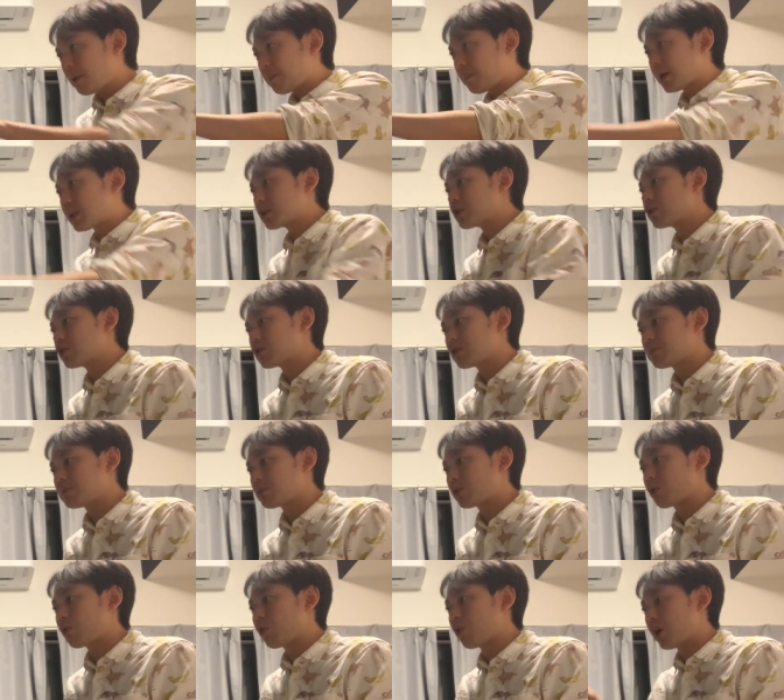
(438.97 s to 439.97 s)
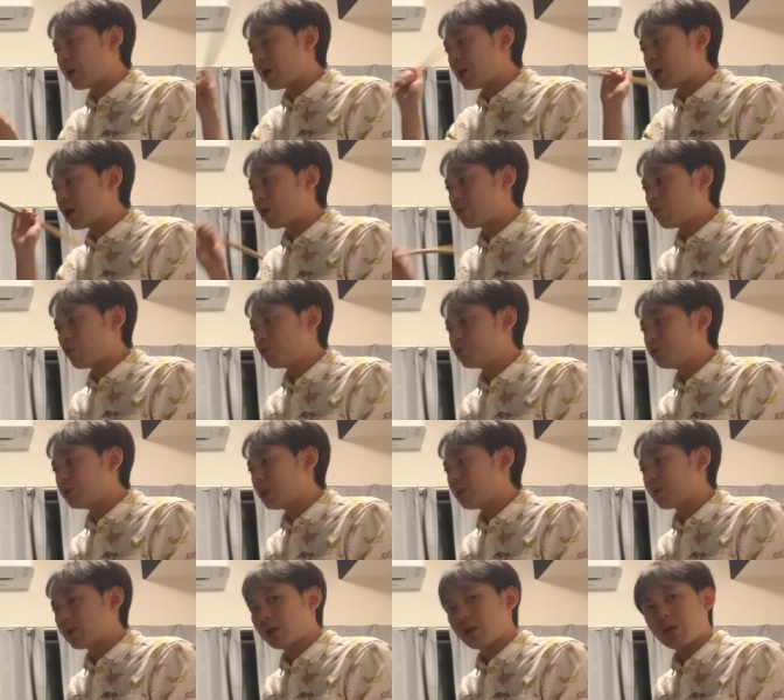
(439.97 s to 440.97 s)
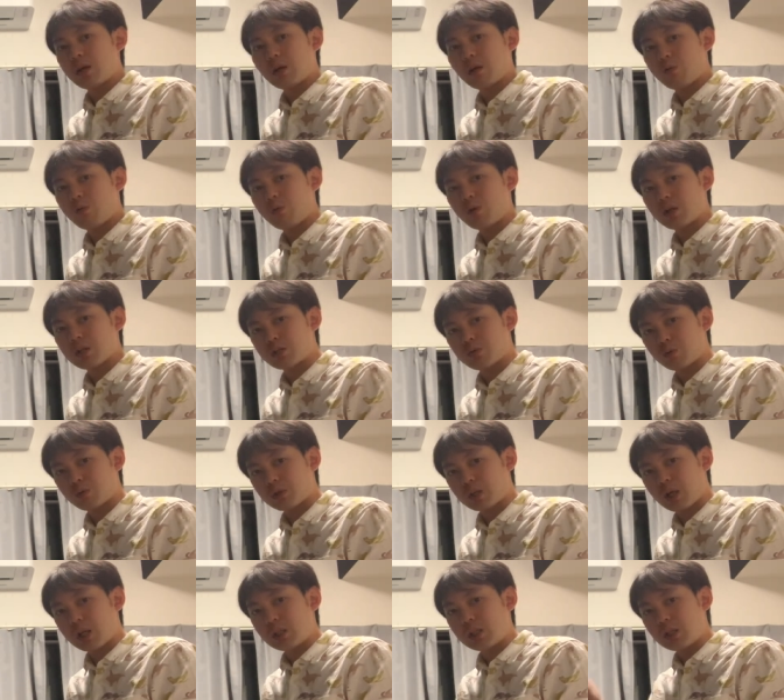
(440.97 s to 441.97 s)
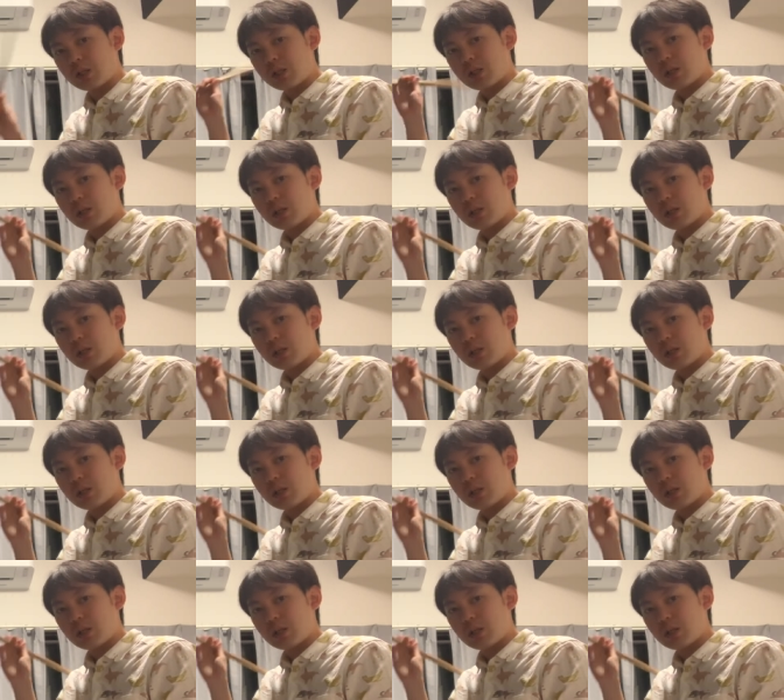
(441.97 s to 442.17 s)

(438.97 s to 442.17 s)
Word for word: はまっすぐ向こう。平行、腕は平行な状態。